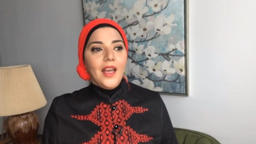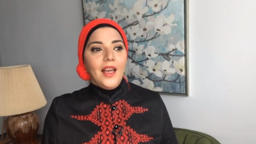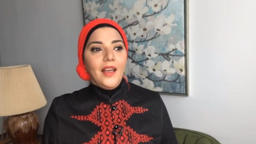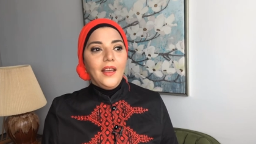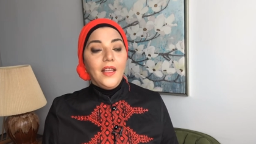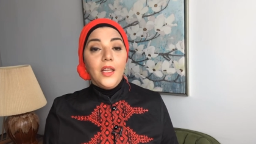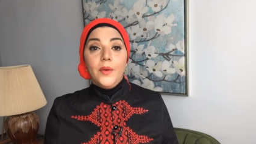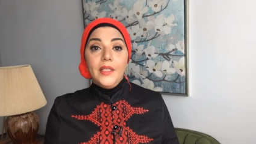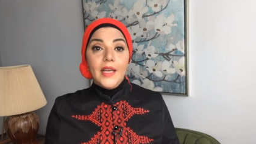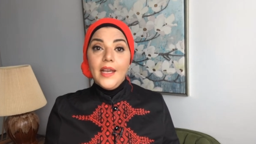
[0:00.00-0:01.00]
آه لو
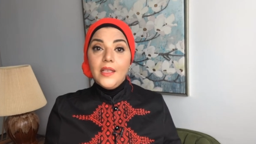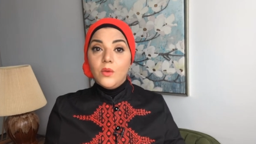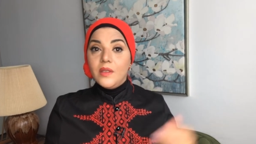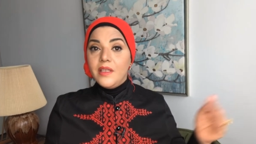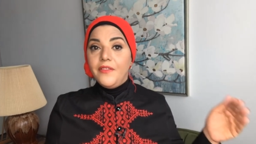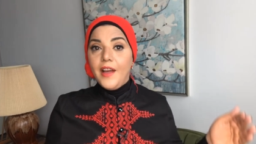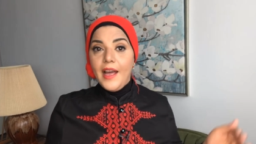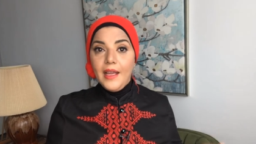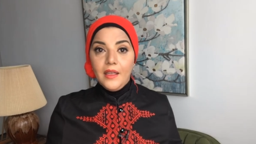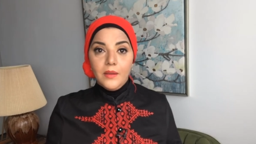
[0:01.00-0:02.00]
انت عايز وظيفه اعلى